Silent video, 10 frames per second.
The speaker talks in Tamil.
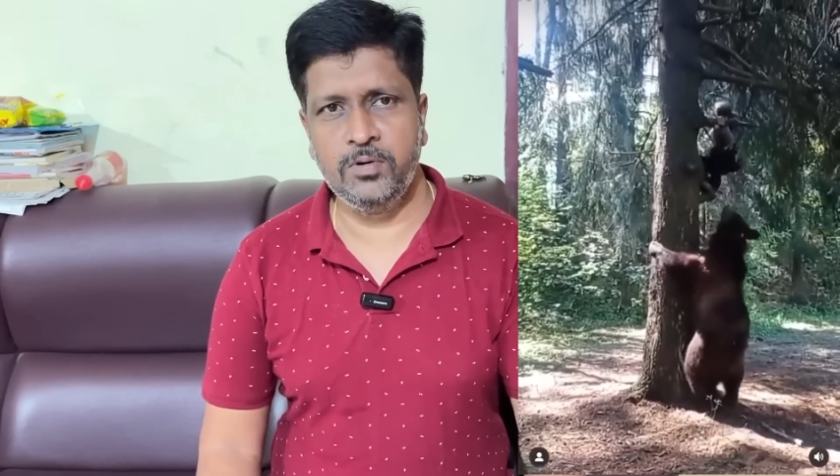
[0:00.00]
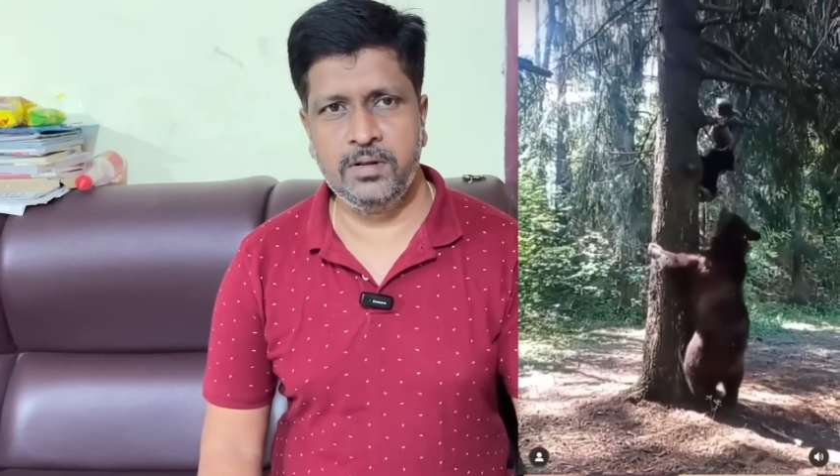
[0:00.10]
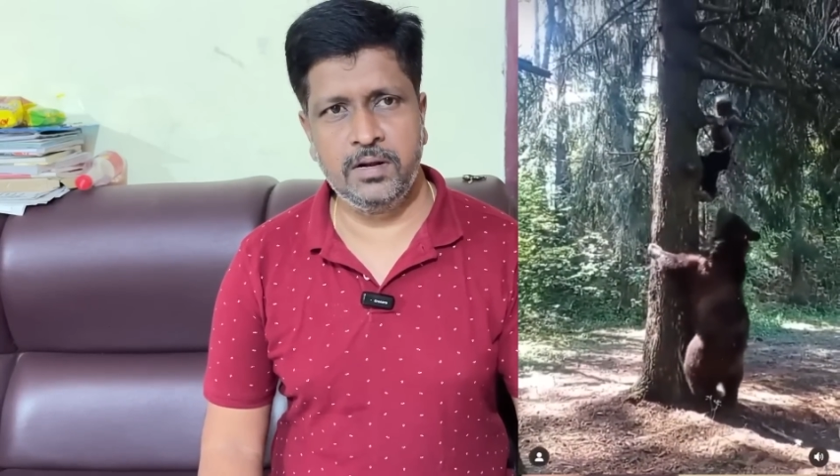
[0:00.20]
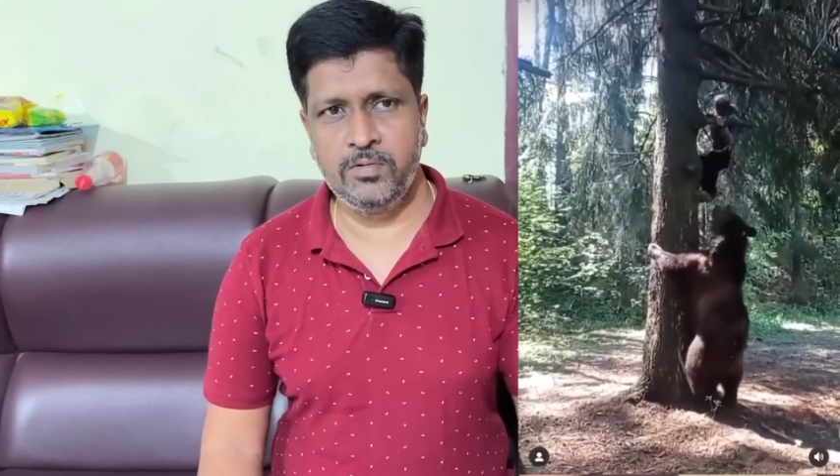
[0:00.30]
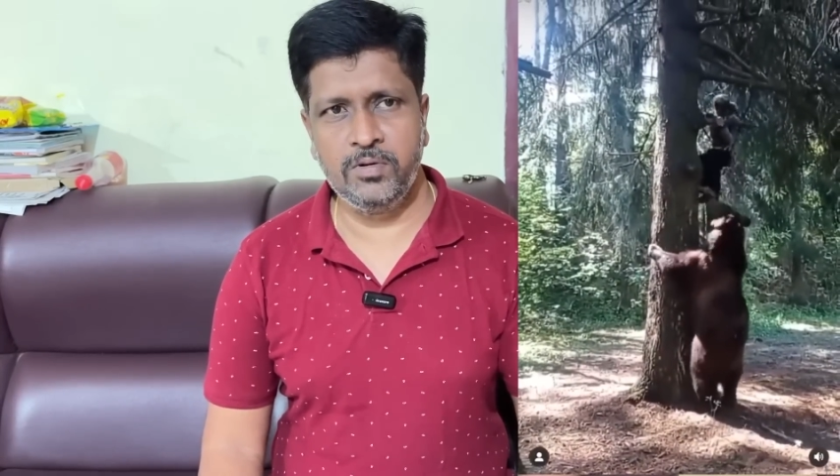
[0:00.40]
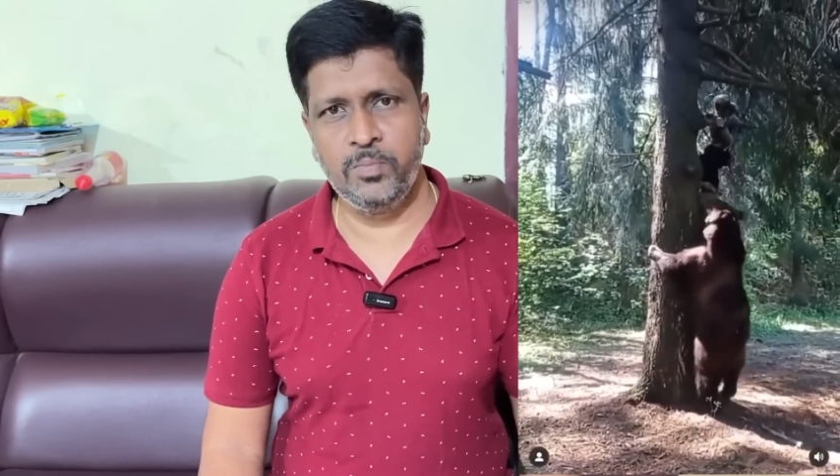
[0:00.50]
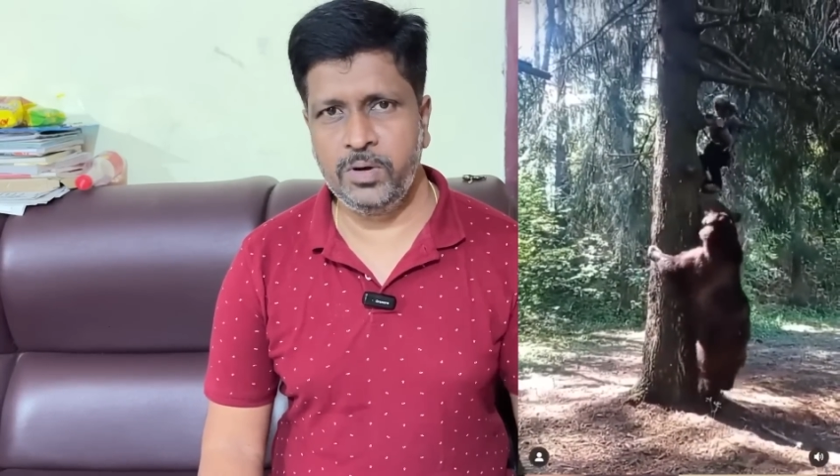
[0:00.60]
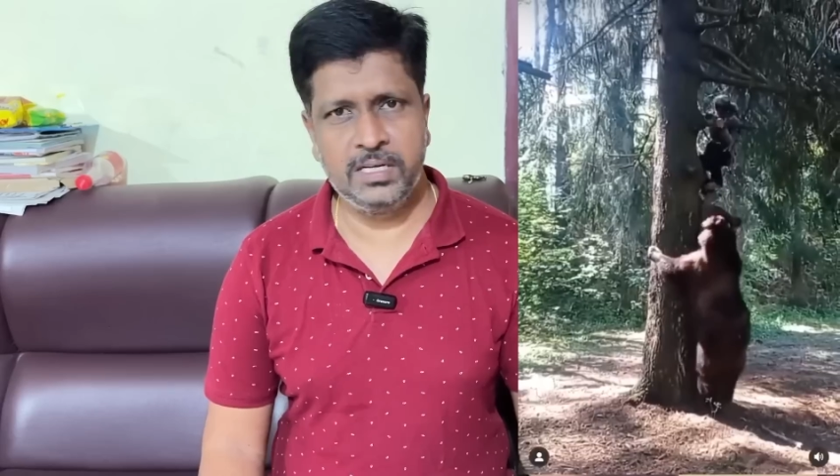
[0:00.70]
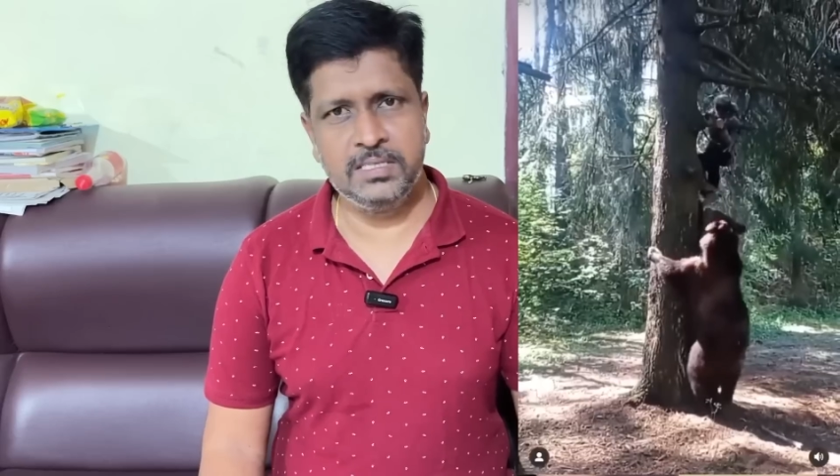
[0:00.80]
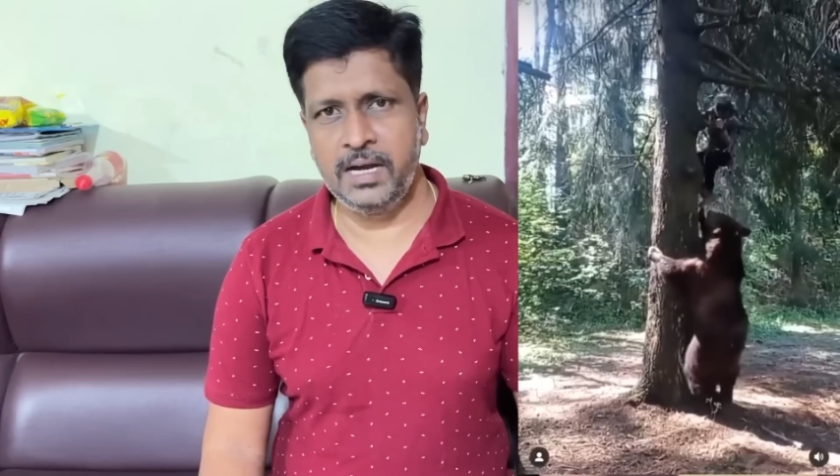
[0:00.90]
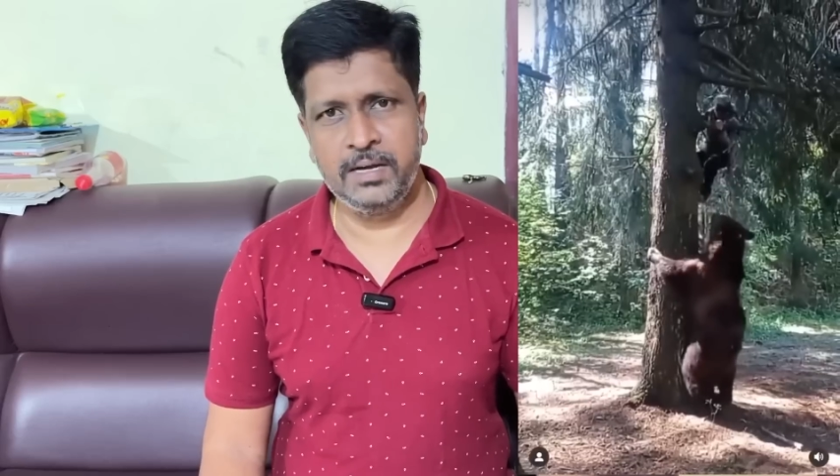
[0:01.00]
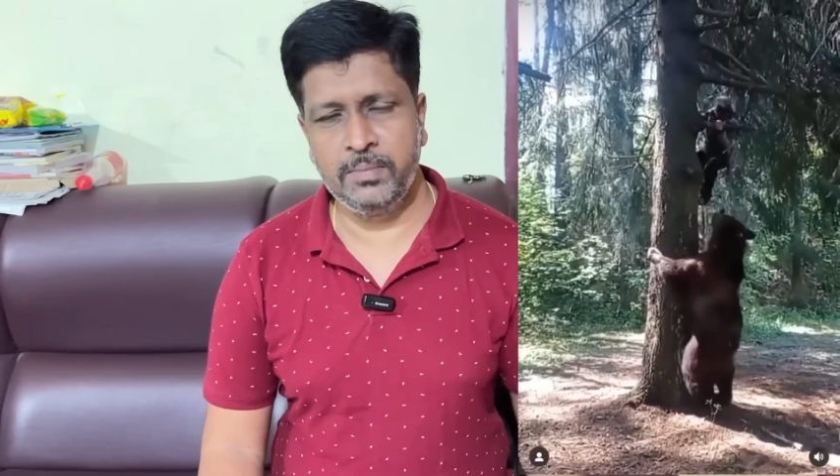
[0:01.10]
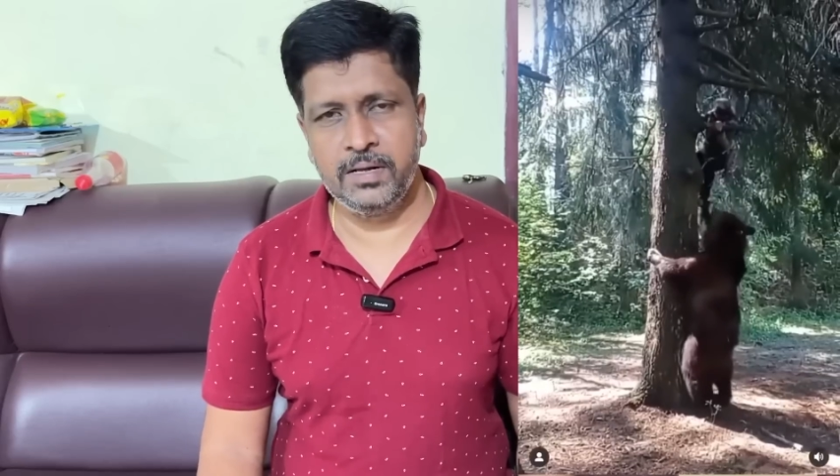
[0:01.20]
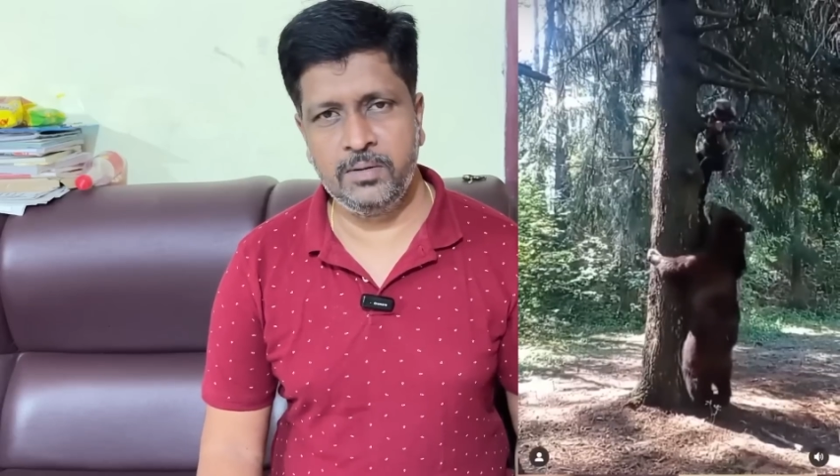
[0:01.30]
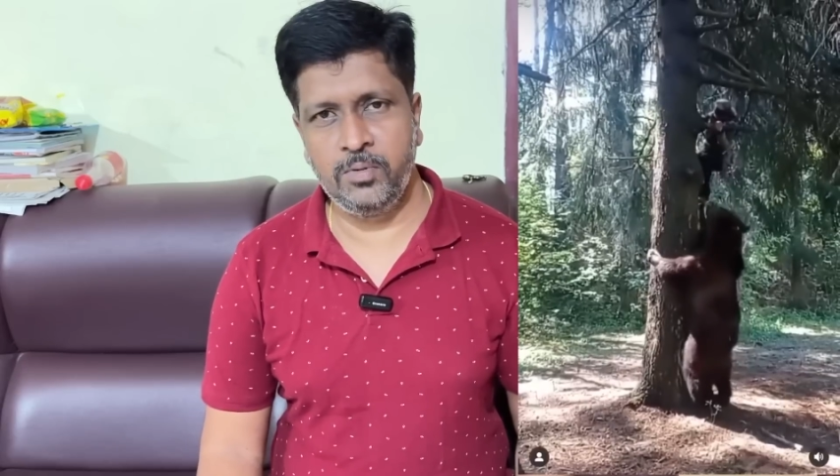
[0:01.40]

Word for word: போதுன்ற அளவுக்கு போயிட்டு ஜாயின் பண்ணார்